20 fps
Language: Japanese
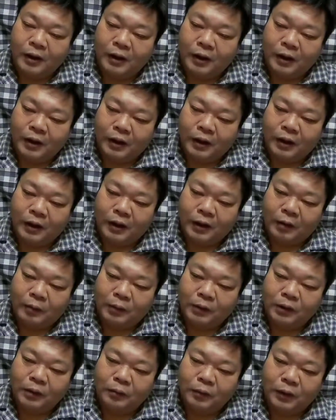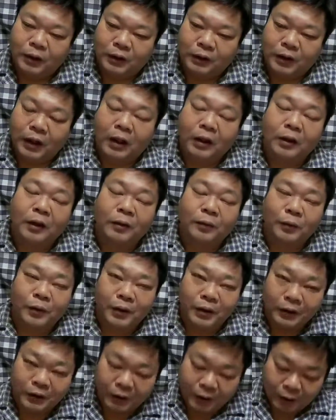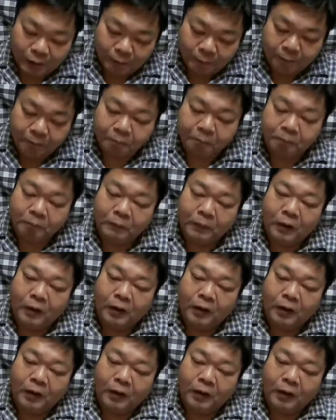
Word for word: えー、アマチュア無線盛んな国ですから。